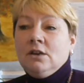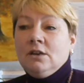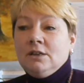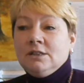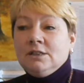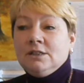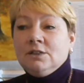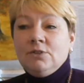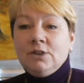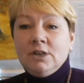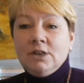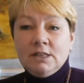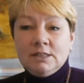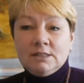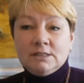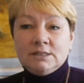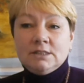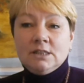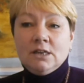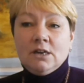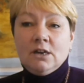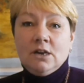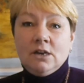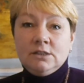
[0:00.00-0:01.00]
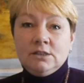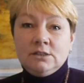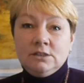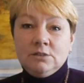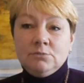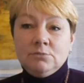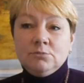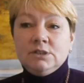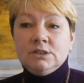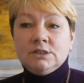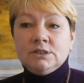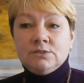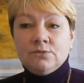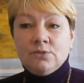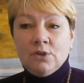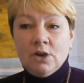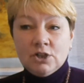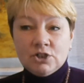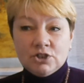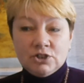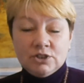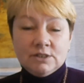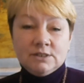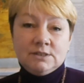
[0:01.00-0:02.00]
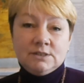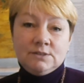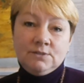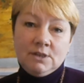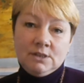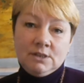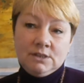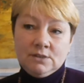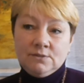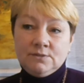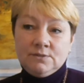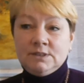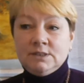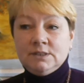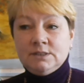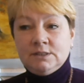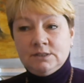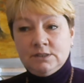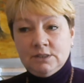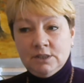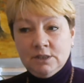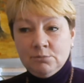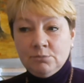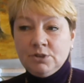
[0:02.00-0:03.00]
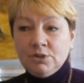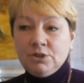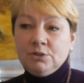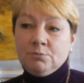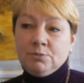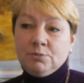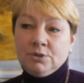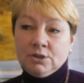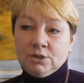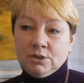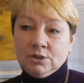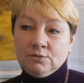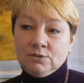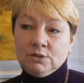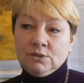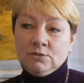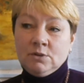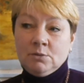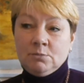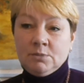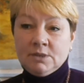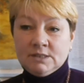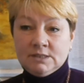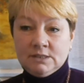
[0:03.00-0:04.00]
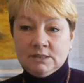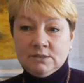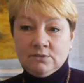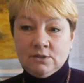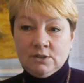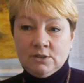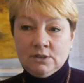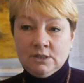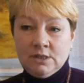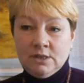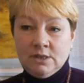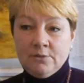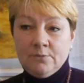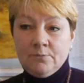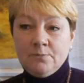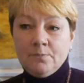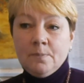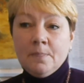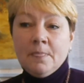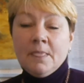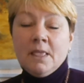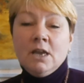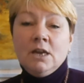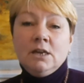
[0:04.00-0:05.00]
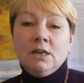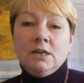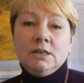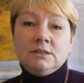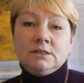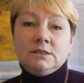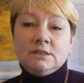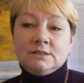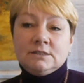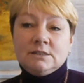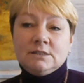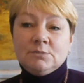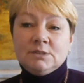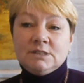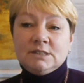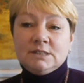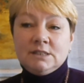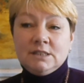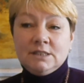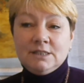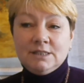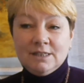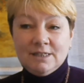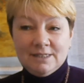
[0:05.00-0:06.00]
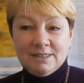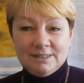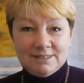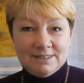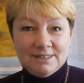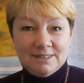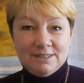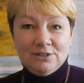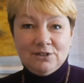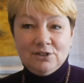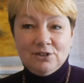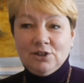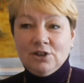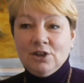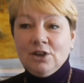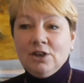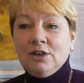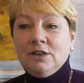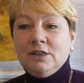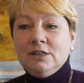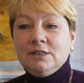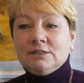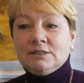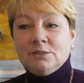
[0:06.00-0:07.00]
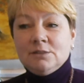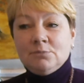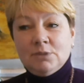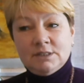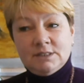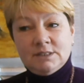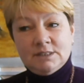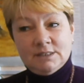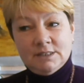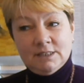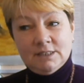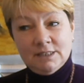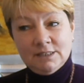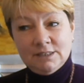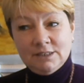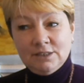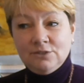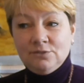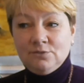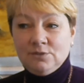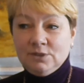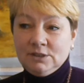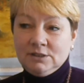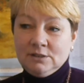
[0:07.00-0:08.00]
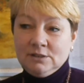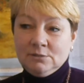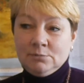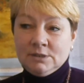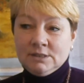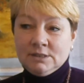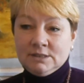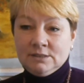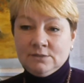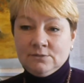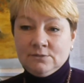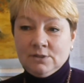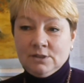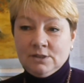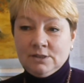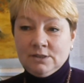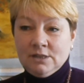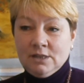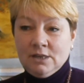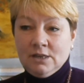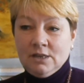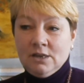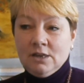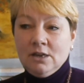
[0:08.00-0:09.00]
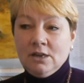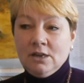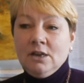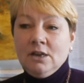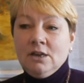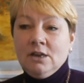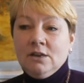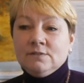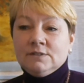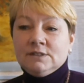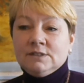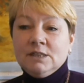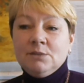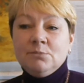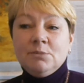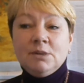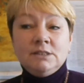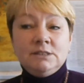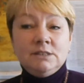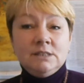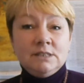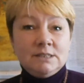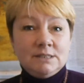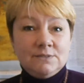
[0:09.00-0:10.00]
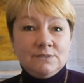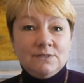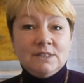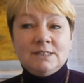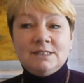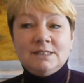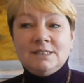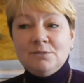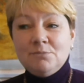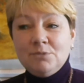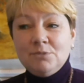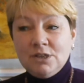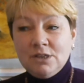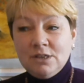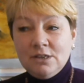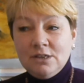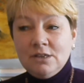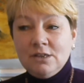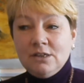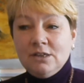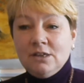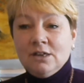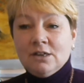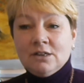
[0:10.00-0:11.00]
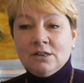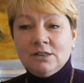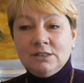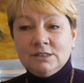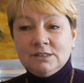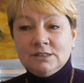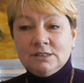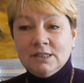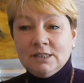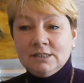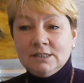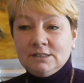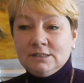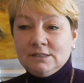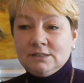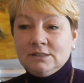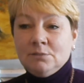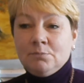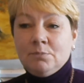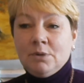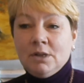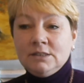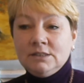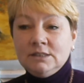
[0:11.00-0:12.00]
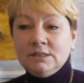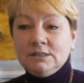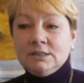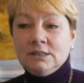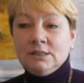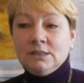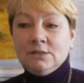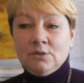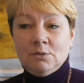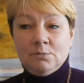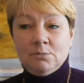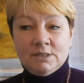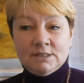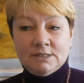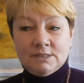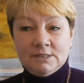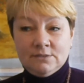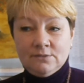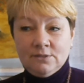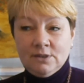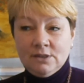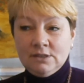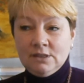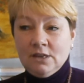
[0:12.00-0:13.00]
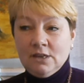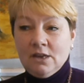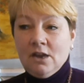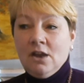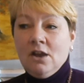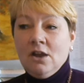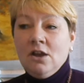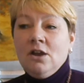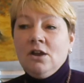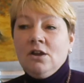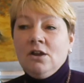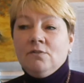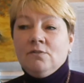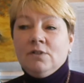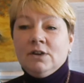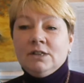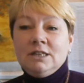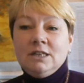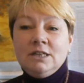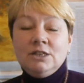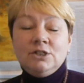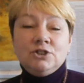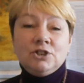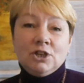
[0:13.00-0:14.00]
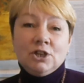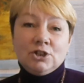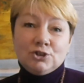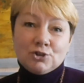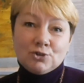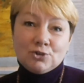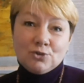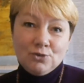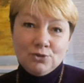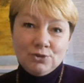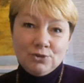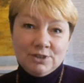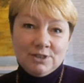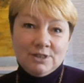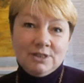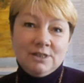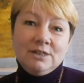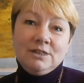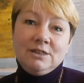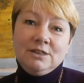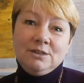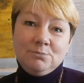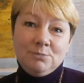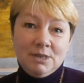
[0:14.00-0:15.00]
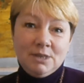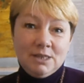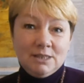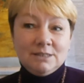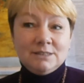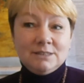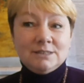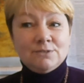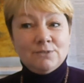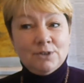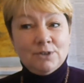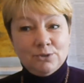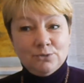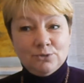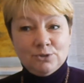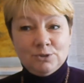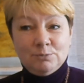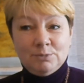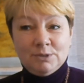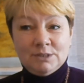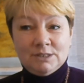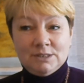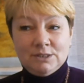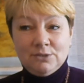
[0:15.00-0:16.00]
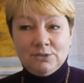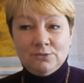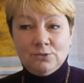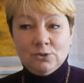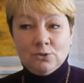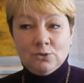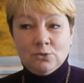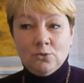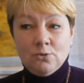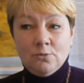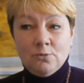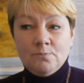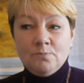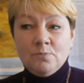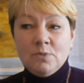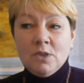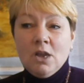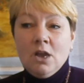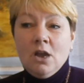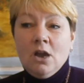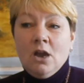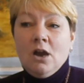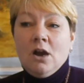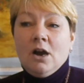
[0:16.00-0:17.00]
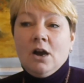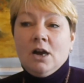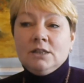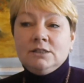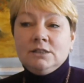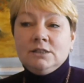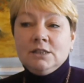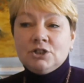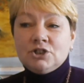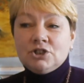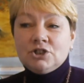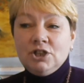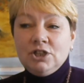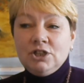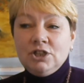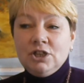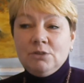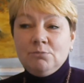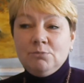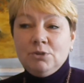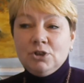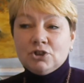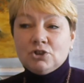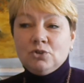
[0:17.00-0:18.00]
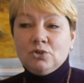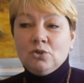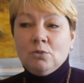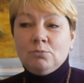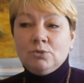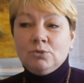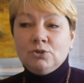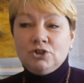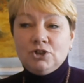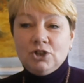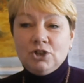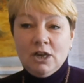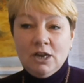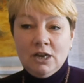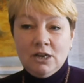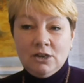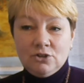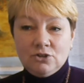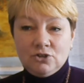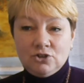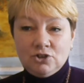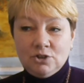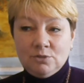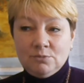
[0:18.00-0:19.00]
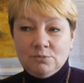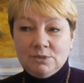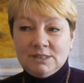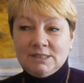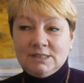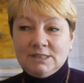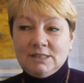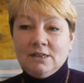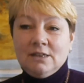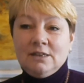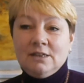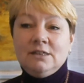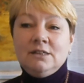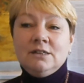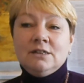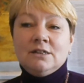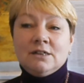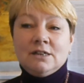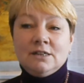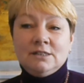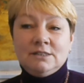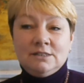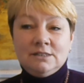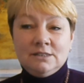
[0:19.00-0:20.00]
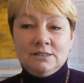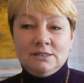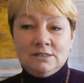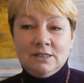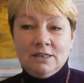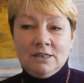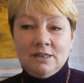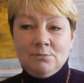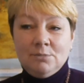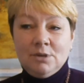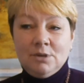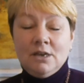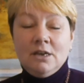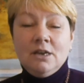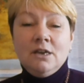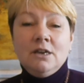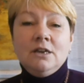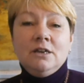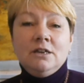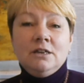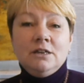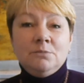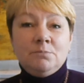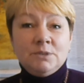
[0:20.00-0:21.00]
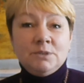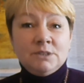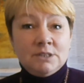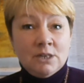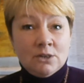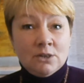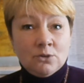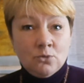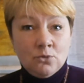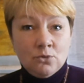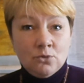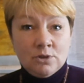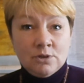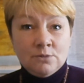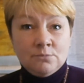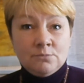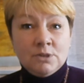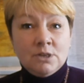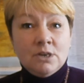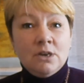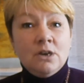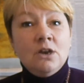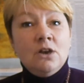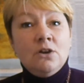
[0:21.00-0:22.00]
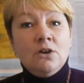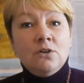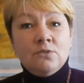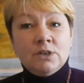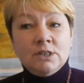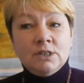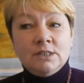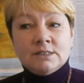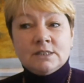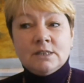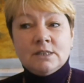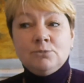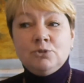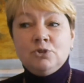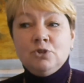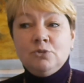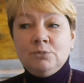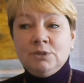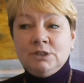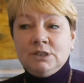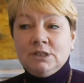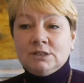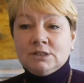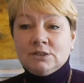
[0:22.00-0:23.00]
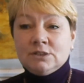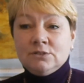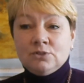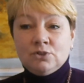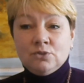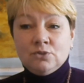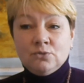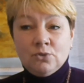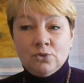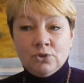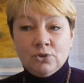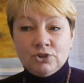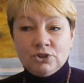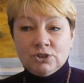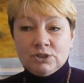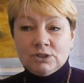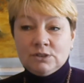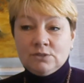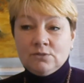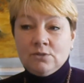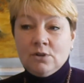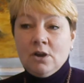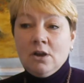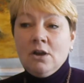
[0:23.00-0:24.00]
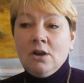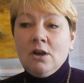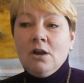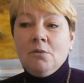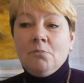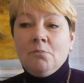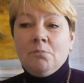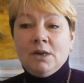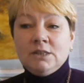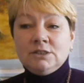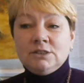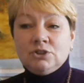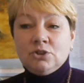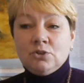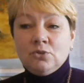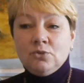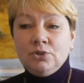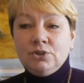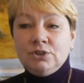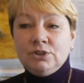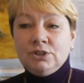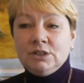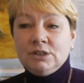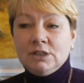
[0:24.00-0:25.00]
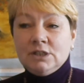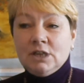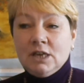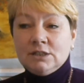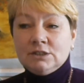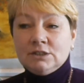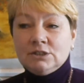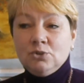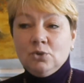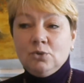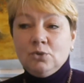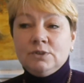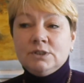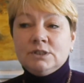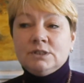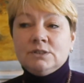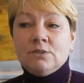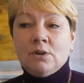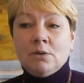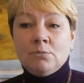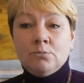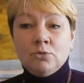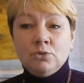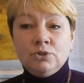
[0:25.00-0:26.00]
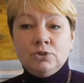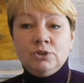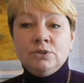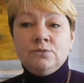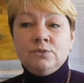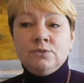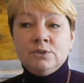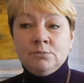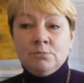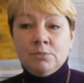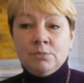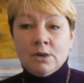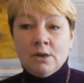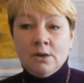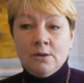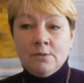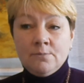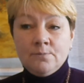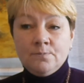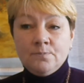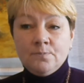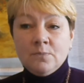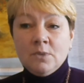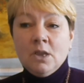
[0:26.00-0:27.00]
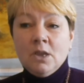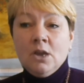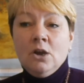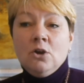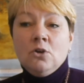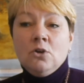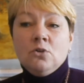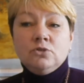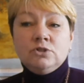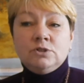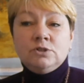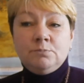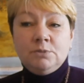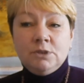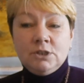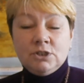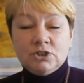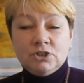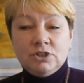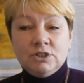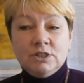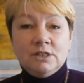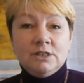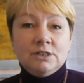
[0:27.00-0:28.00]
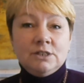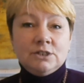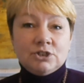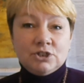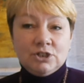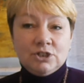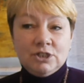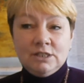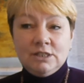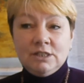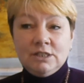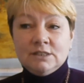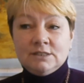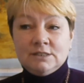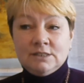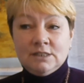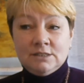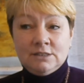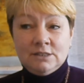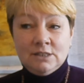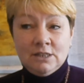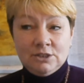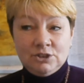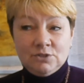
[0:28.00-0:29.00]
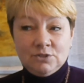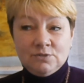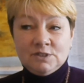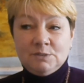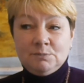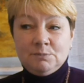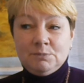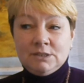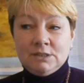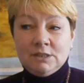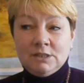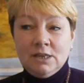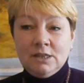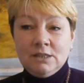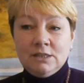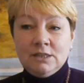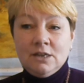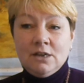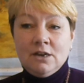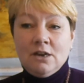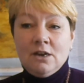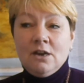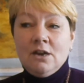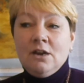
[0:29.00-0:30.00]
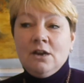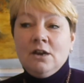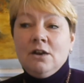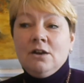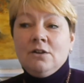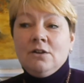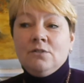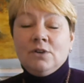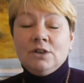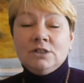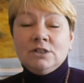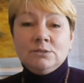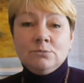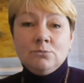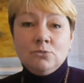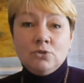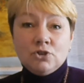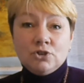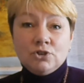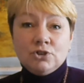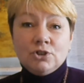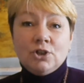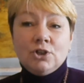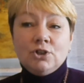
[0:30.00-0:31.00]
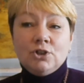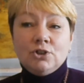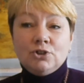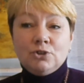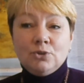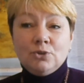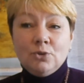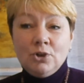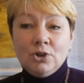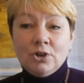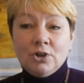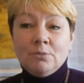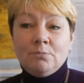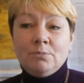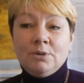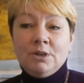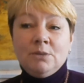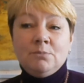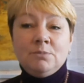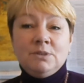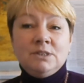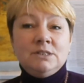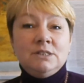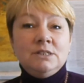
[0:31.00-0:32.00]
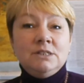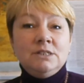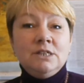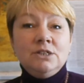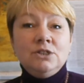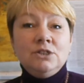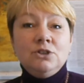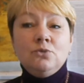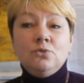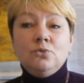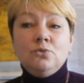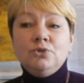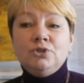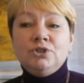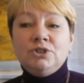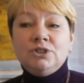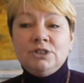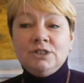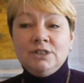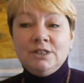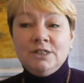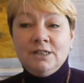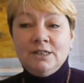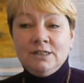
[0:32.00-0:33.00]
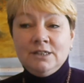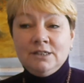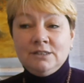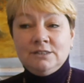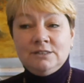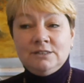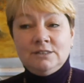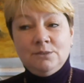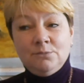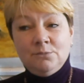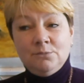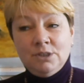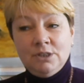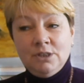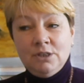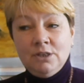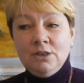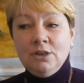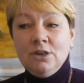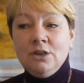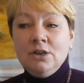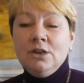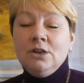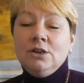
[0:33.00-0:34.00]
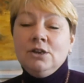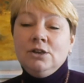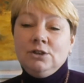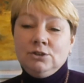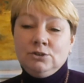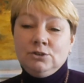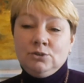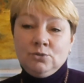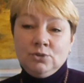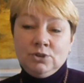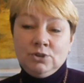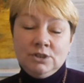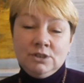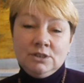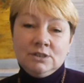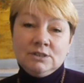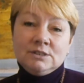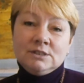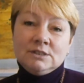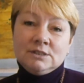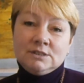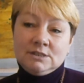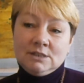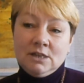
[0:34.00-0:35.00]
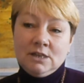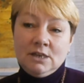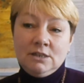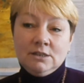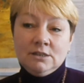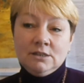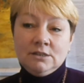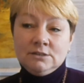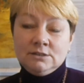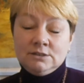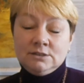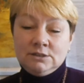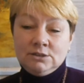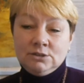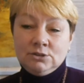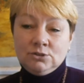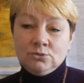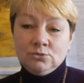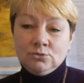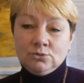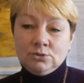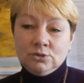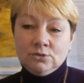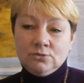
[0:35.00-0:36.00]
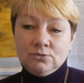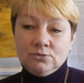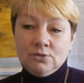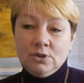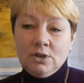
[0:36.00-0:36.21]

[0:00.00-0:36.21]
является одним из важных звеньев системы непрерывного образования – это самостоятельный и самоценный вид образования. Взаимодействие семьи и организации дополнительного образования, в отличие от школы, имеет свою специфику. Отношения между обучающимися, их родителями и педагогами в Рыльском доме детского творчества построены на основе свободы выбора. Успешное решение задач воспитания возможно только при объединении усилий семьи и других социальных институтов.